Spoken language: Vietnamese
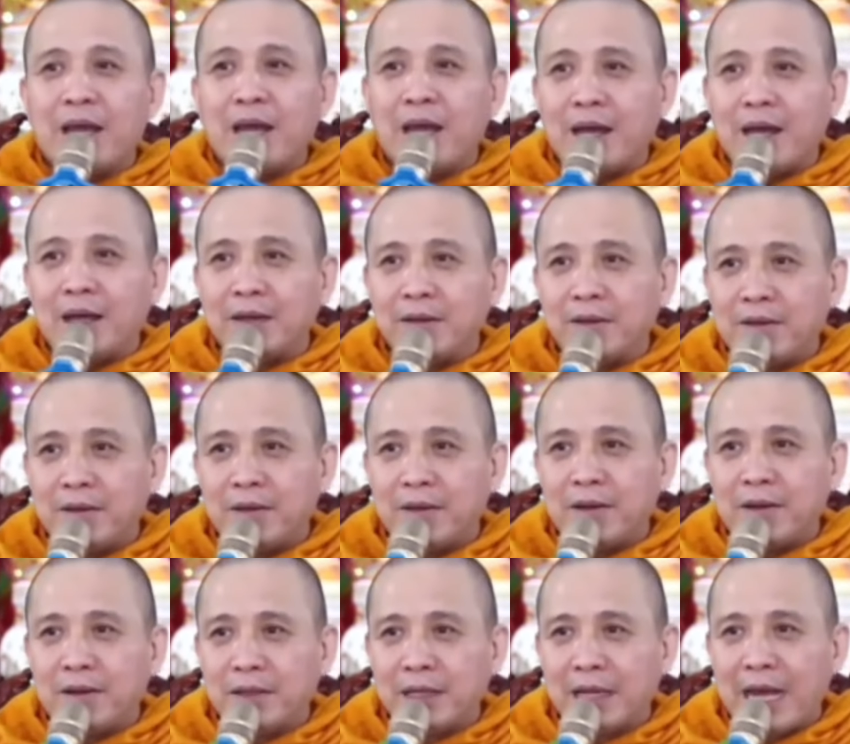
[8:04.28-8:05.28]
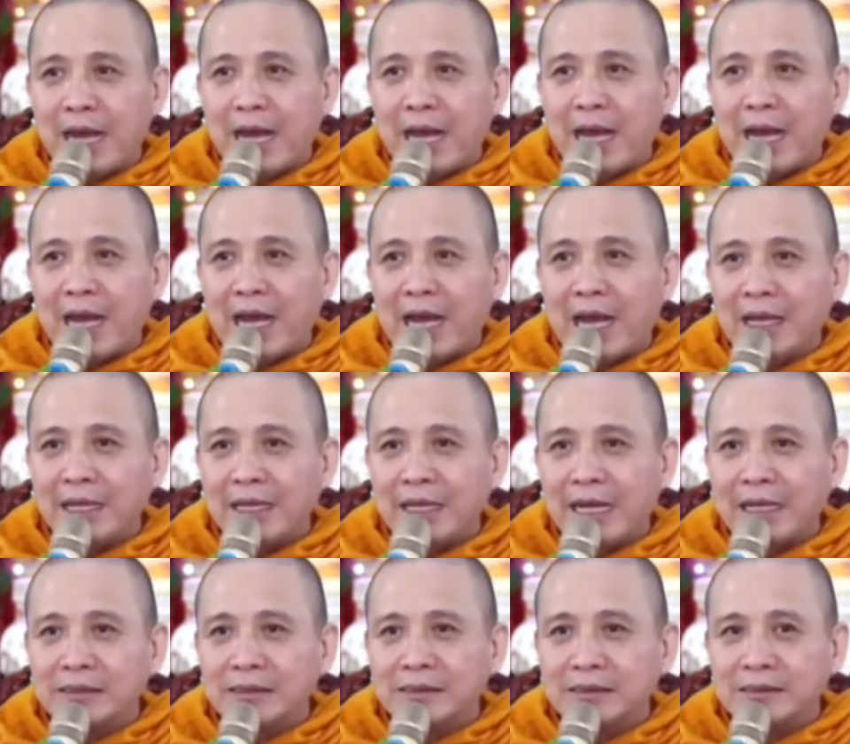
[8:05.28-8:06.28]
mà nó khả
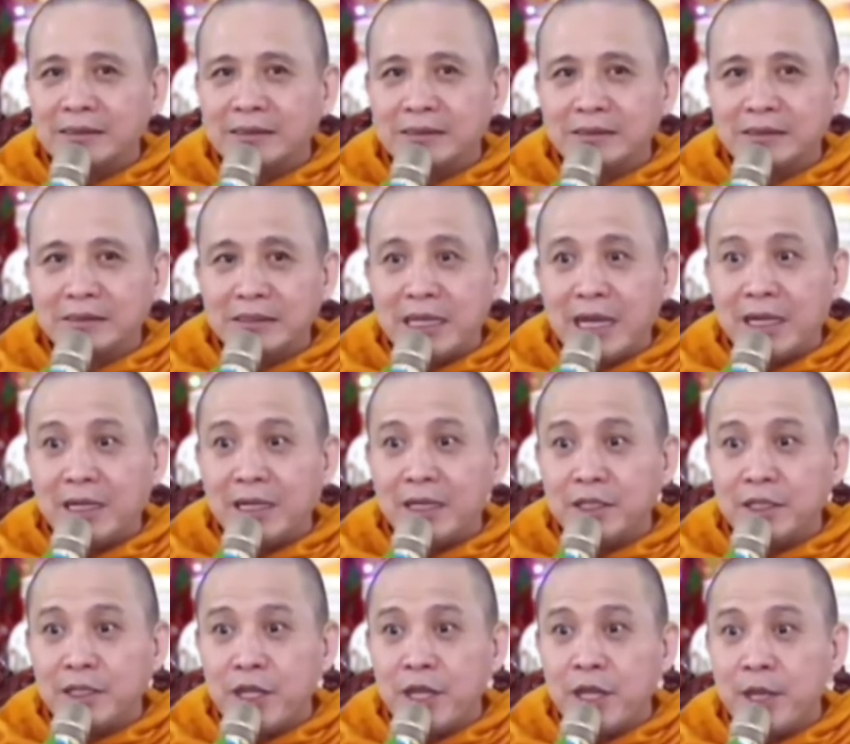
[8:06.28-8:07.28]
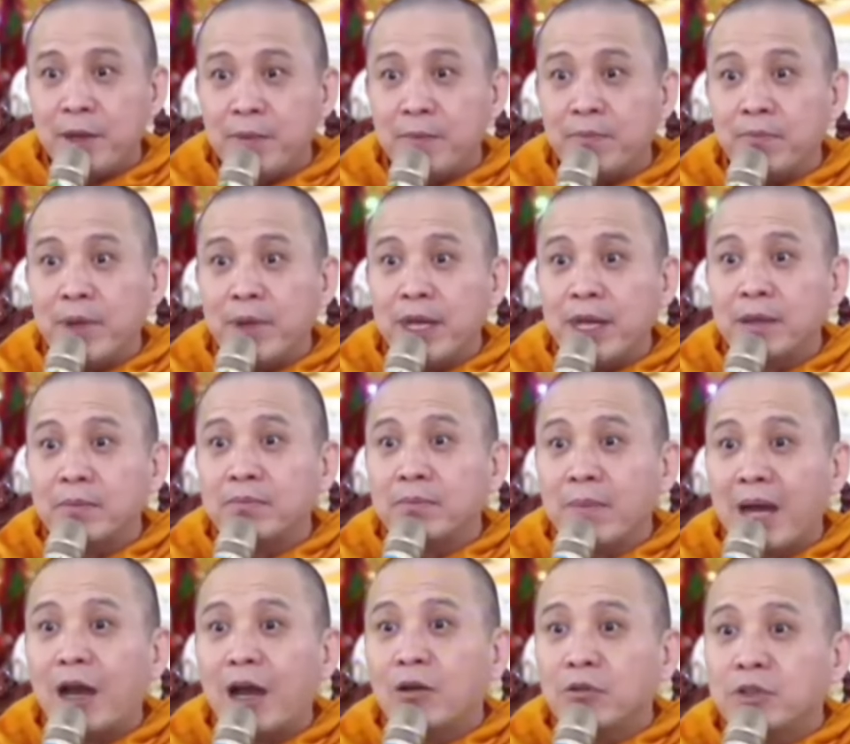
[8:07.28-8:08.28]
năng nhận chìm
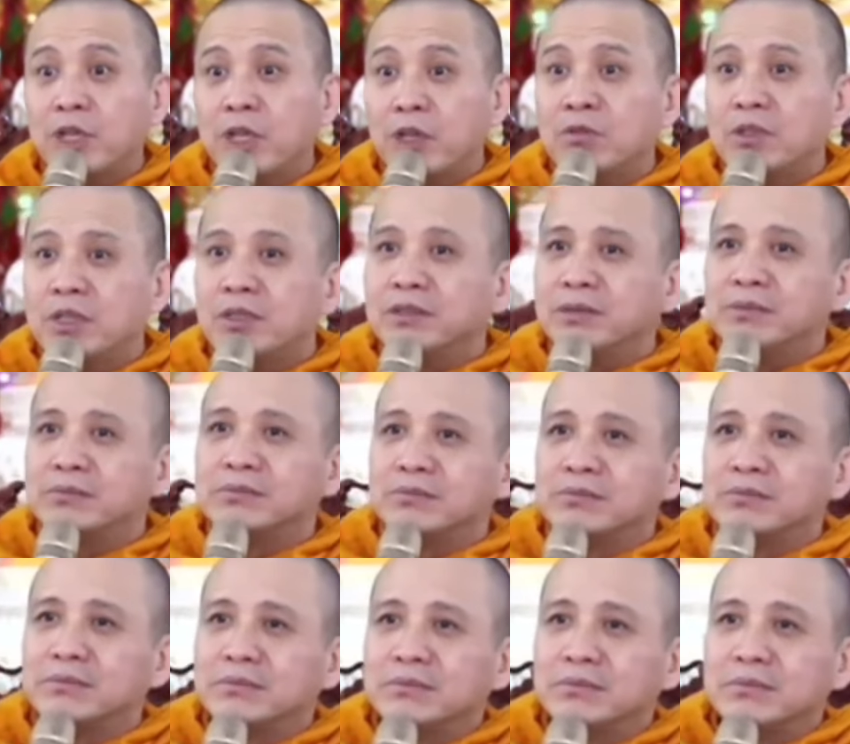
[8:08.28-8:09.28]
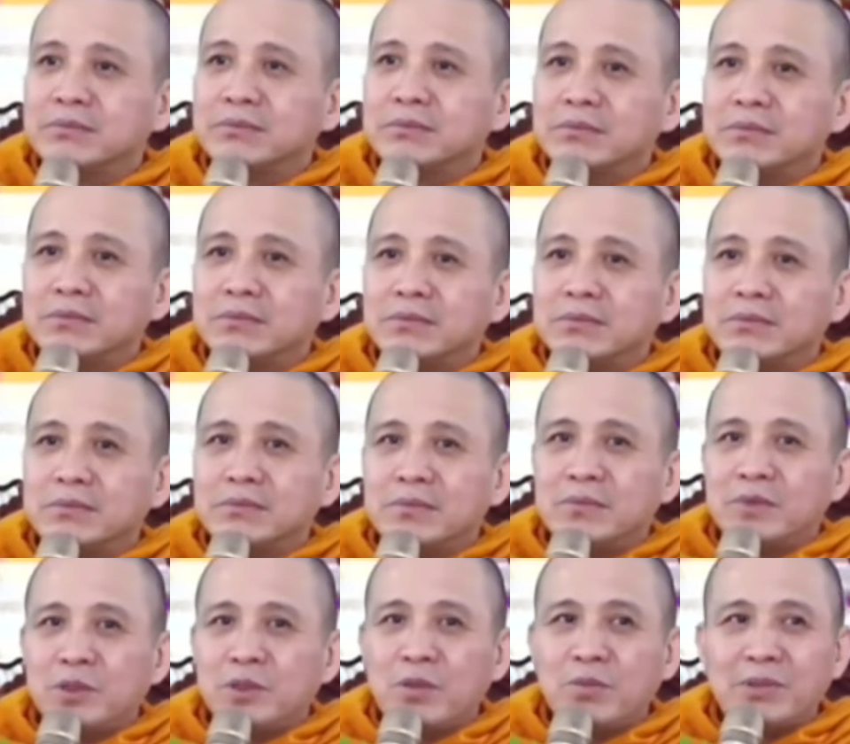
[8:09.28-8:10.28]
biết bao nhiêu người
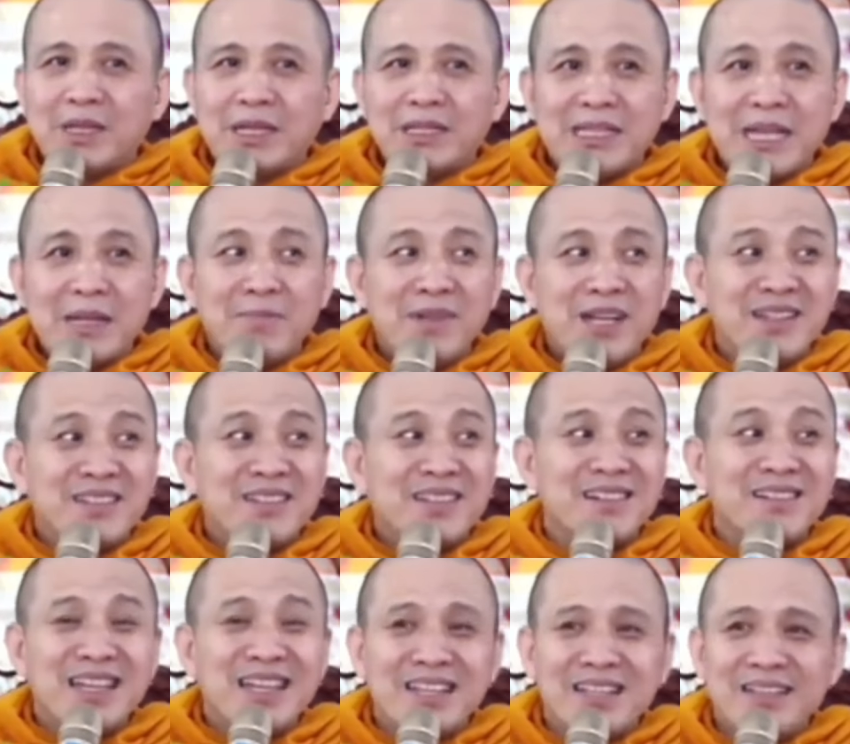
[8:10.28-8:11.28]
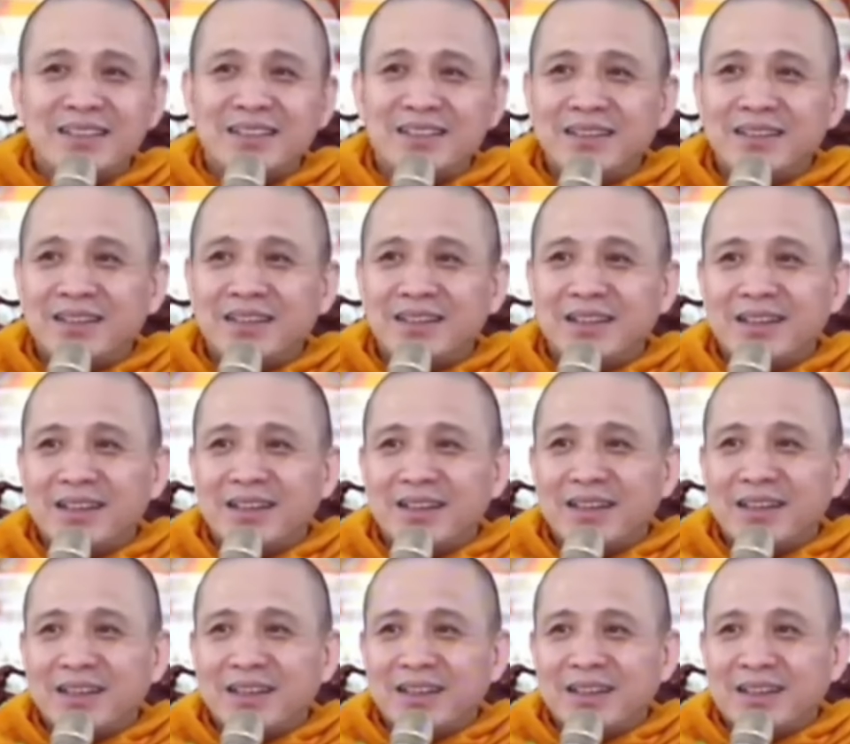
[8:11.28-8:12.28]
chúng ta xem lịch sử đi
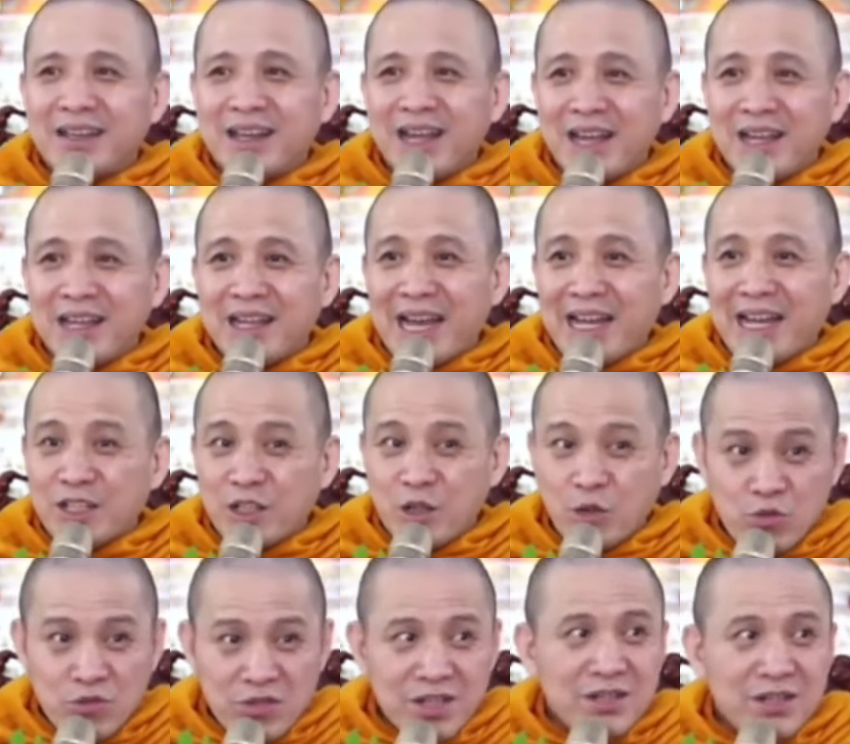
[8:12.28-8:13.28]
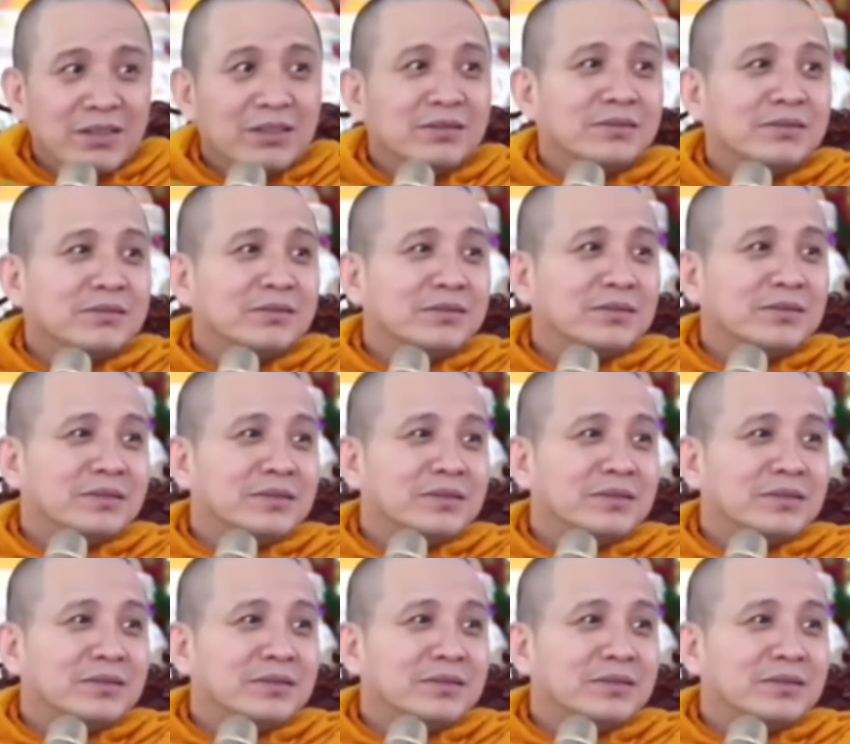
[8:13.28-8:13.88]
kể cả trụ dương